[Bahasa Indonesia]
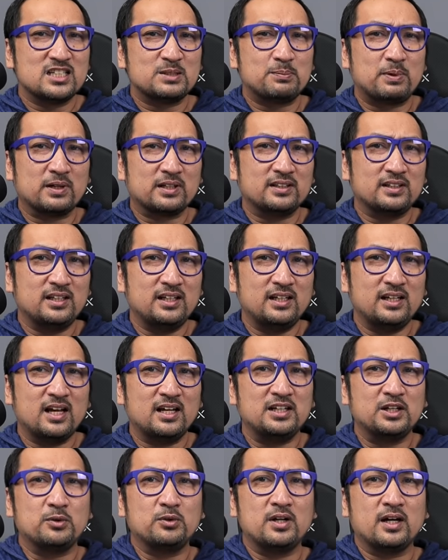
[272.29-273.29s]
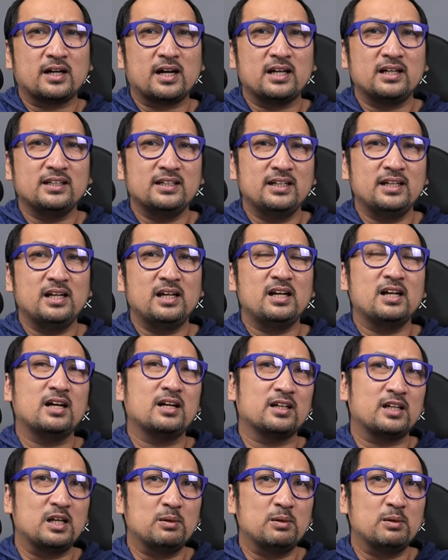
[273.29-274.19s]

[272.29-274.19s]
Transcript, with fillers: seperti yang digunakan di uh,